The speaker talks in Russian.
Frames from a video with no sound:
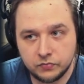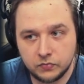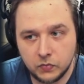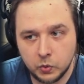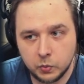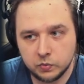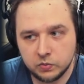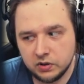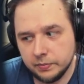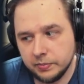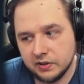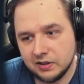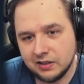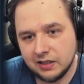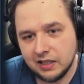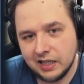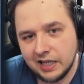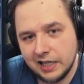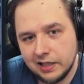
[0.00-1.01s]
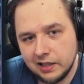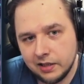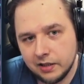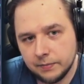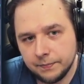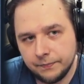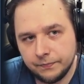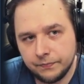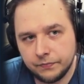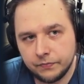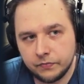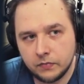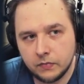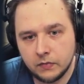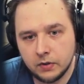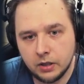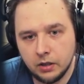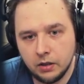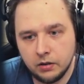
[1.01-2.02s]
ну, типа, сыграли,
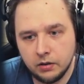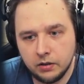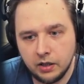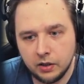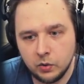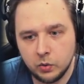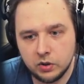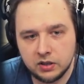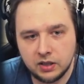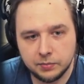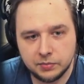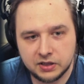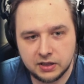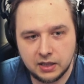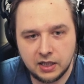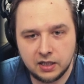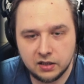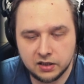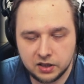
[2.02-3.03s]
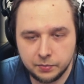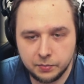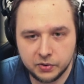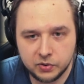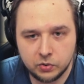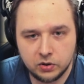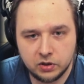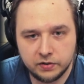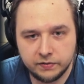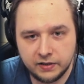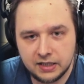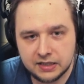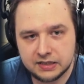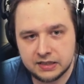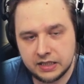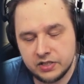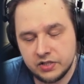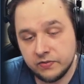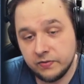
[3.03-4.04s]
Э, колода там сыграла типа 0-2,
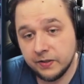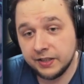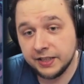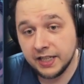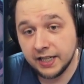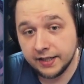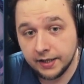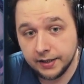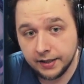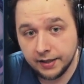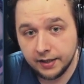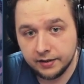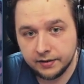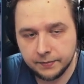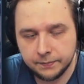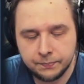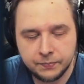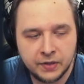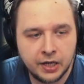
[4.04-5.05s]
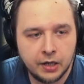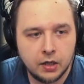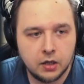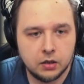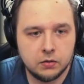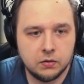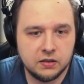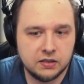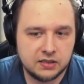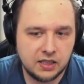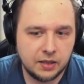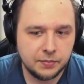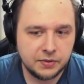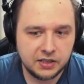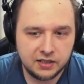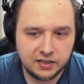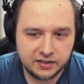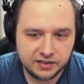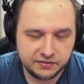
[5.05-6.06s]
значит фигня какая-то. Но на
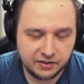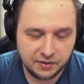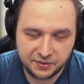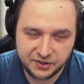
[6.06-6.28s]
самом деле это